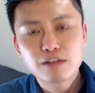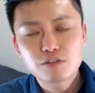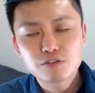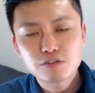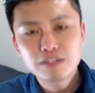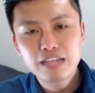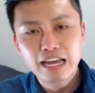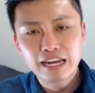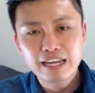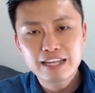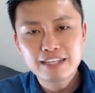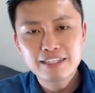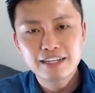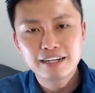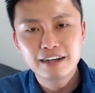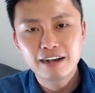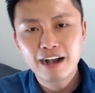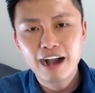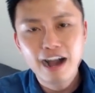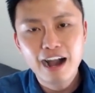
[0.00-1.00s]
就是两年前
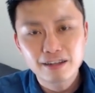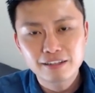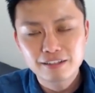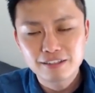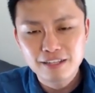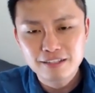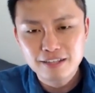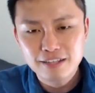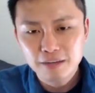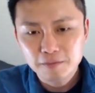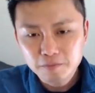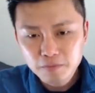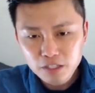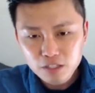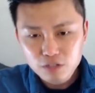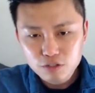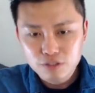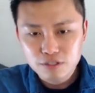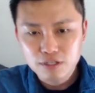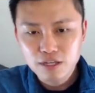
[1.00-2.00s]
很夯的那张，
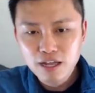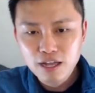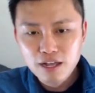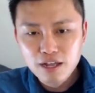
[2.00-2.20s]
就是